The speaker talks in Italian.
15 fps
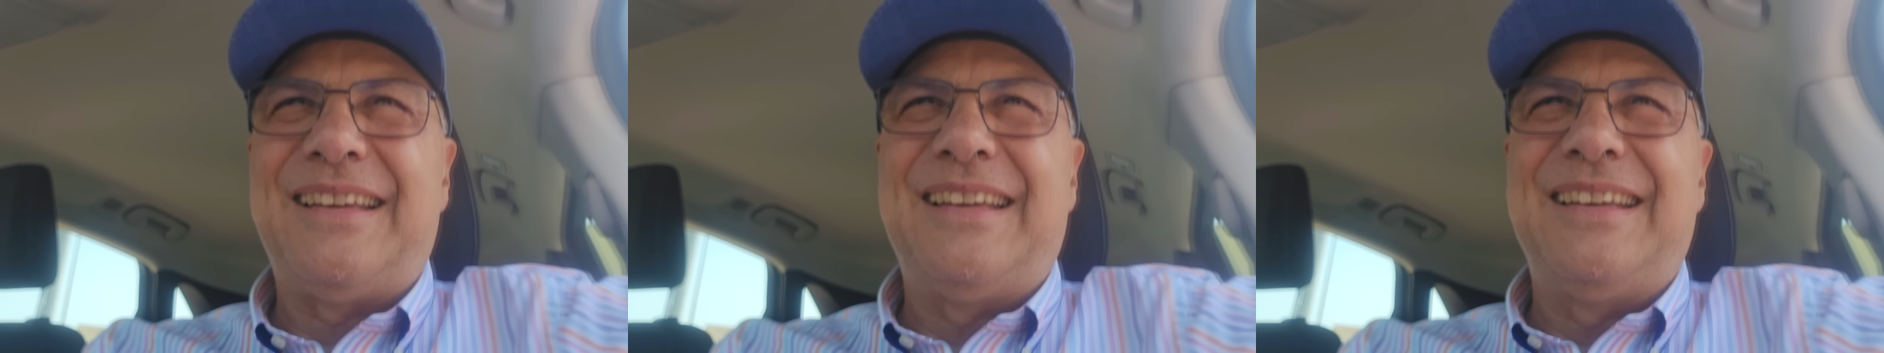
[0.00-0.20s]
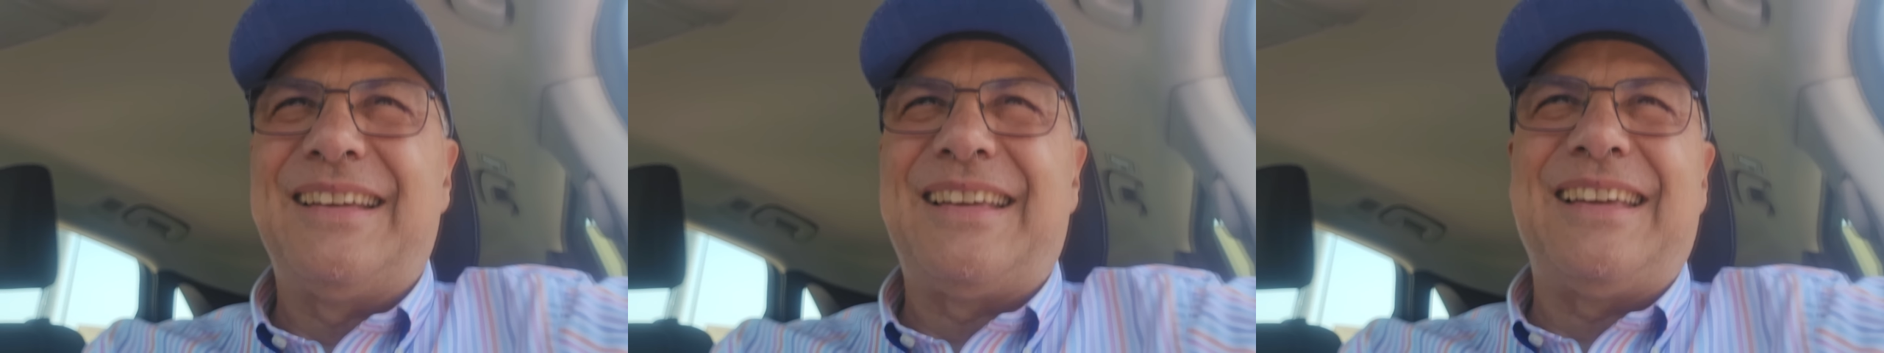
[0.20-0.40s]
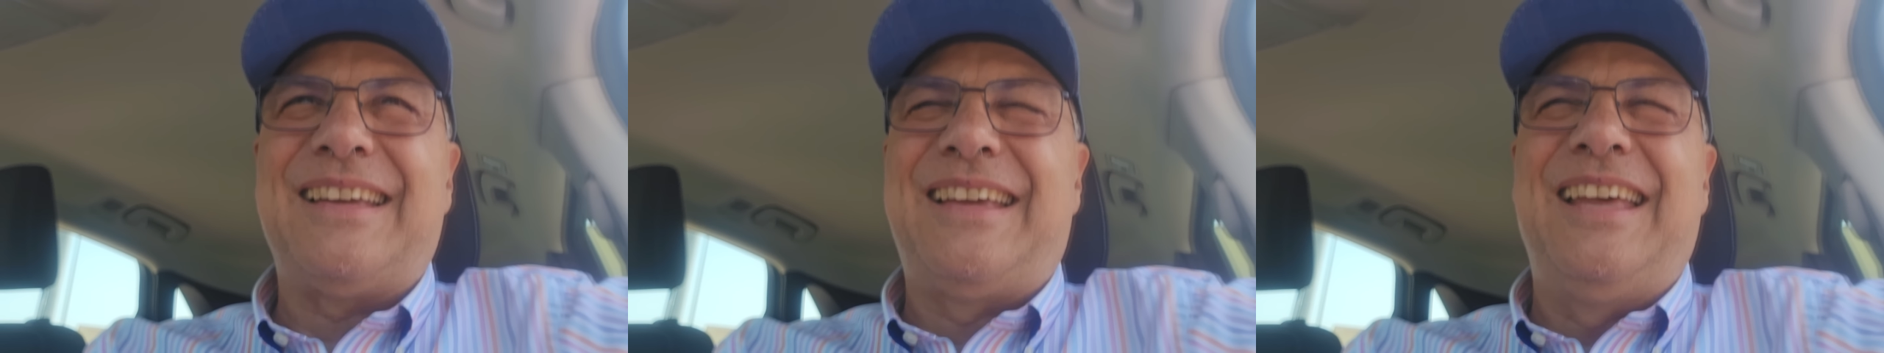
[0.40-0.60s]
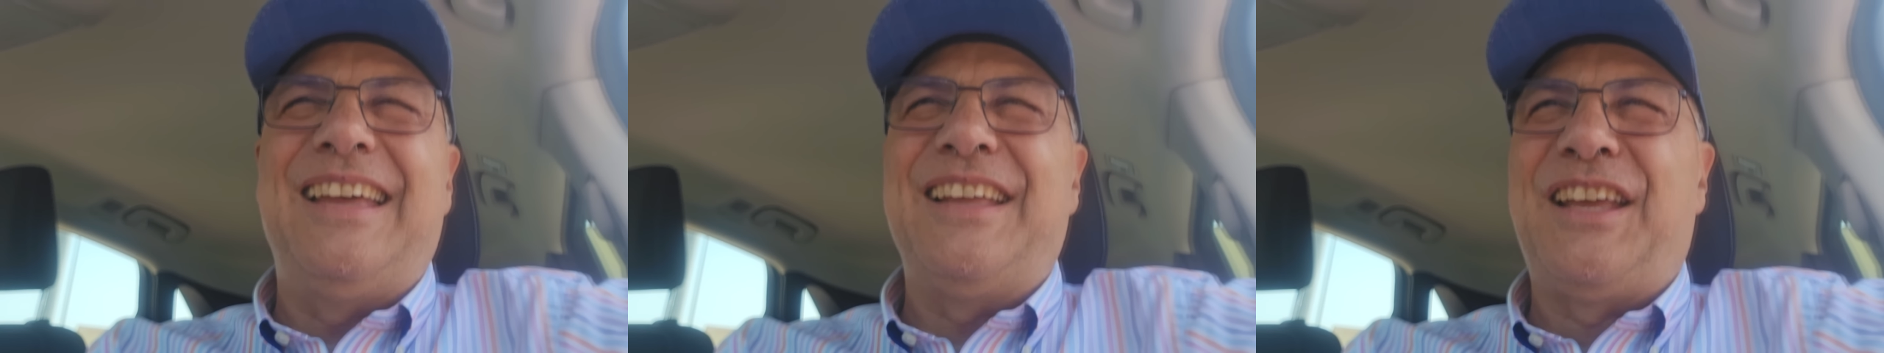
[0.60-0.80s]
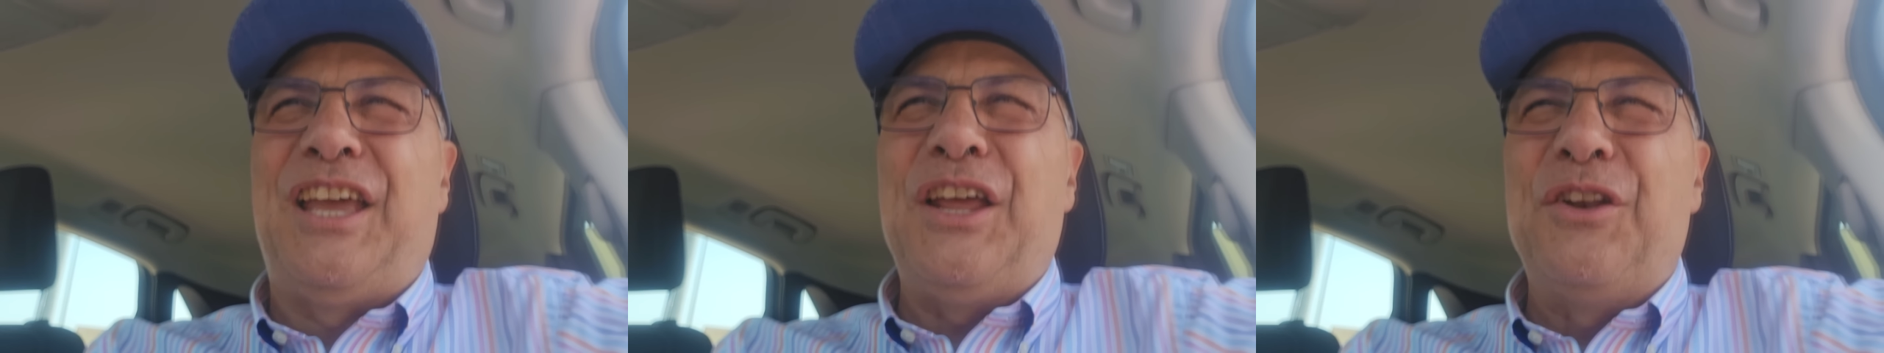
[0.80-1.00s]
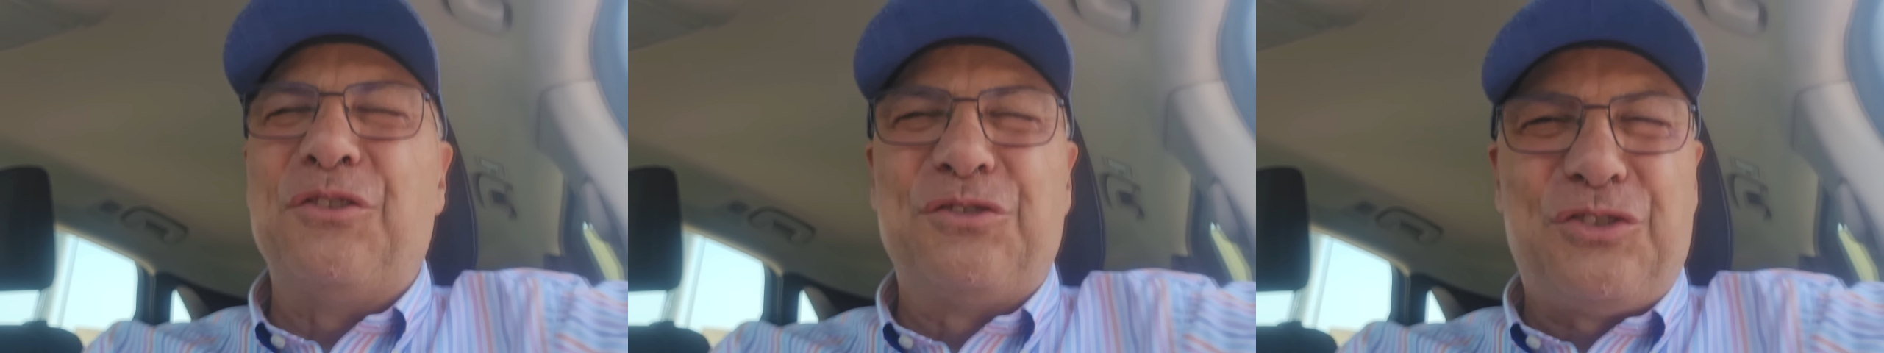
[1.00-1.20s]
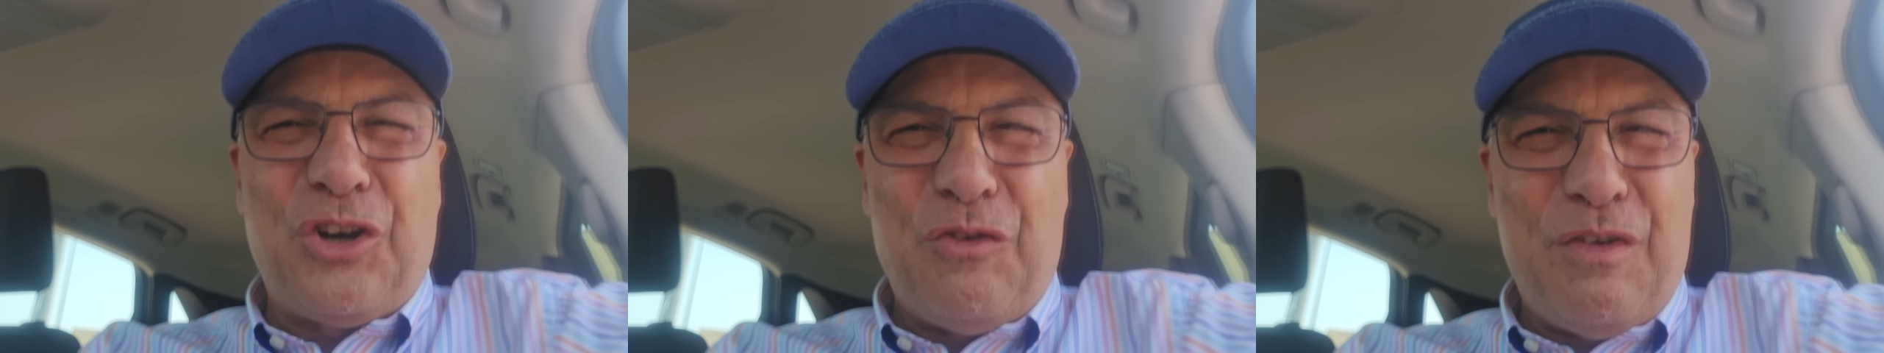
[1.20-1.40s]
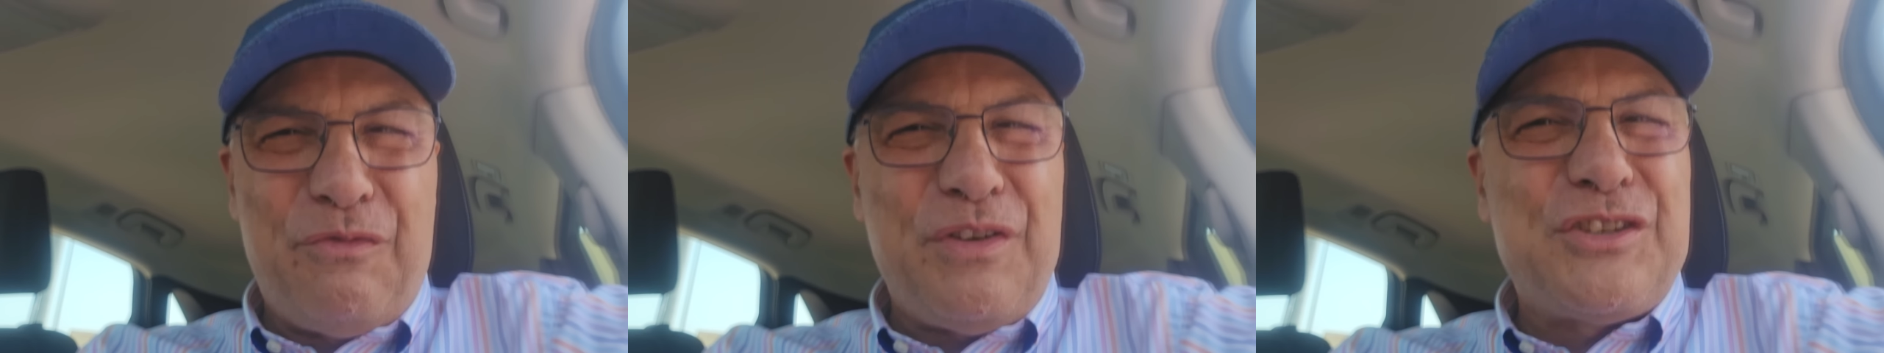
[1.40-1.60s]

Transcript: che, che, che non trova